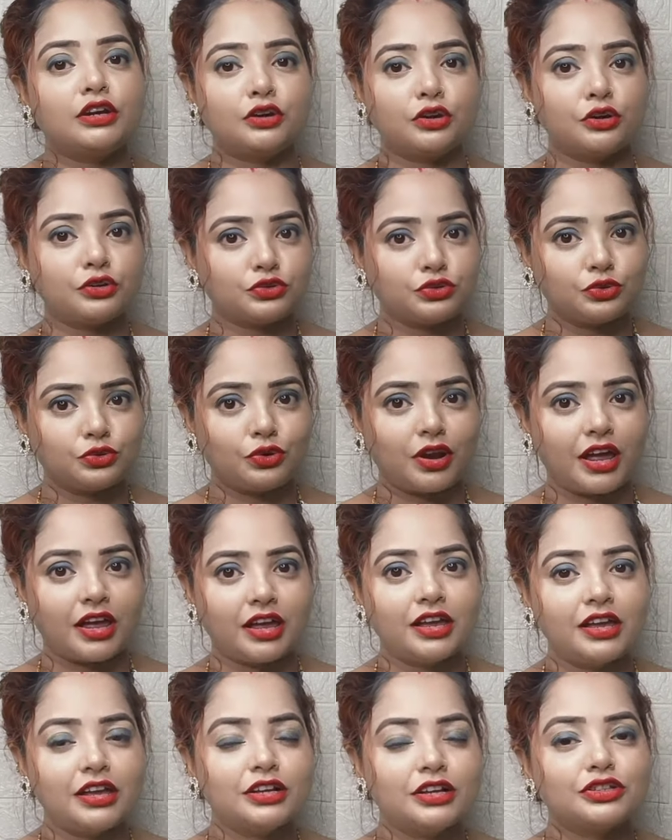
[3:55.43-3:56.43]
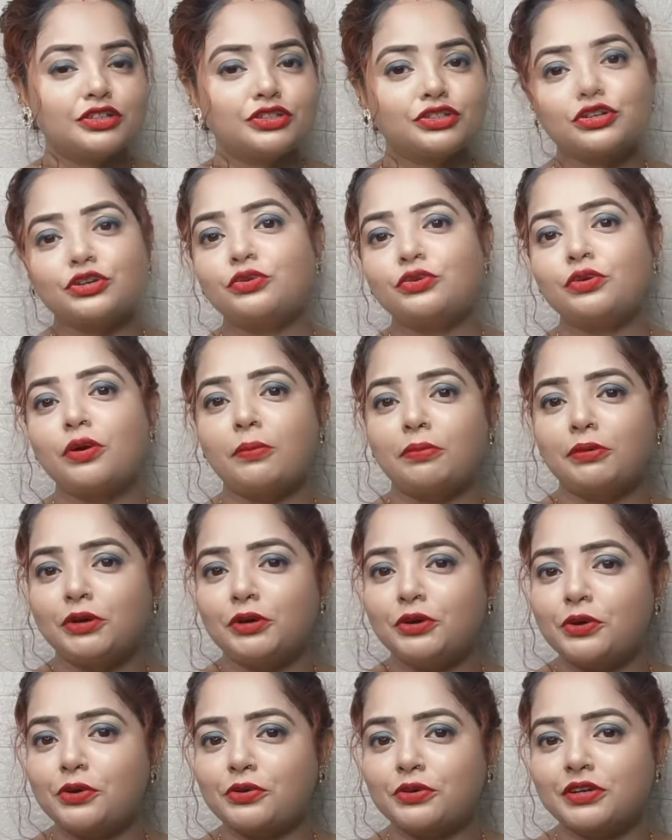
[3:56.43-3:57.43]
वेट लॉस हो रहा है ज़रूर अपने
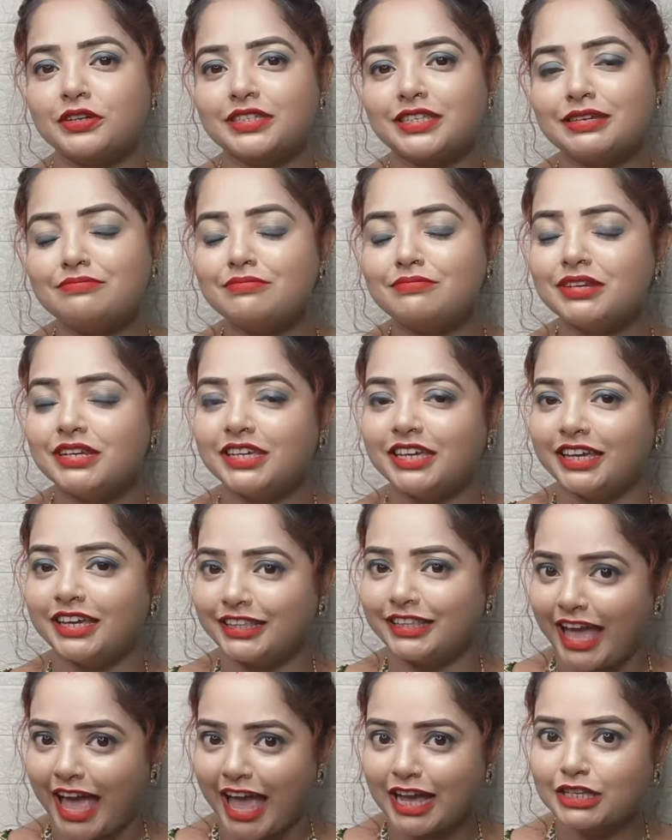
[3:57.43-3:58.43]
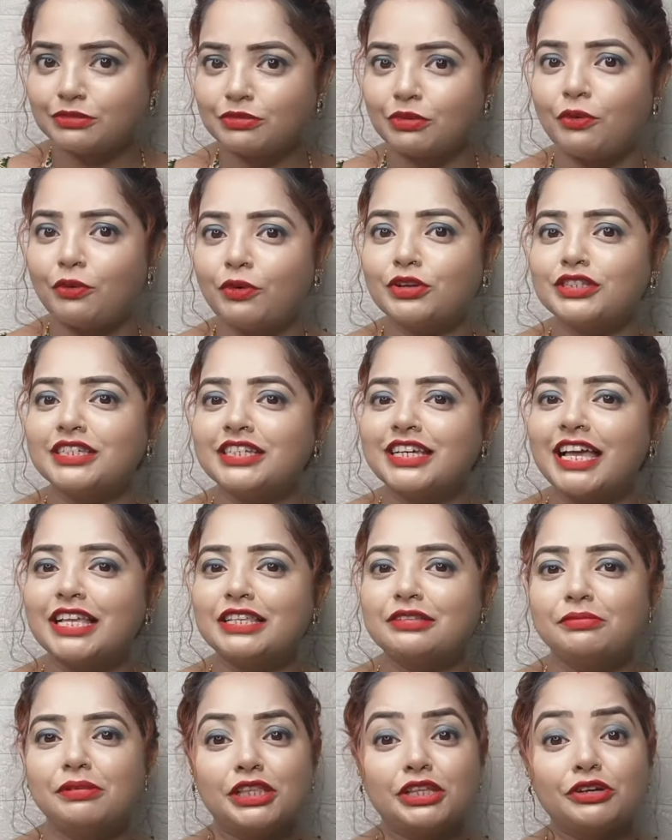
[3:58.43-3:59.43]
डॉक्टर से मिलिए थैंक्स फॉर वॉचिंग
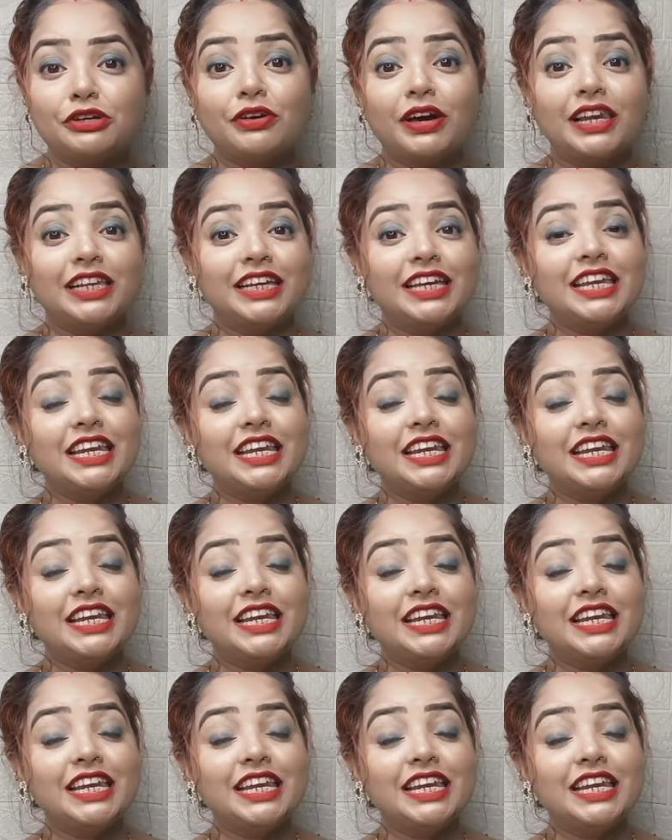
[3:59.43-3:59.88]
एज मिलती हूँ कल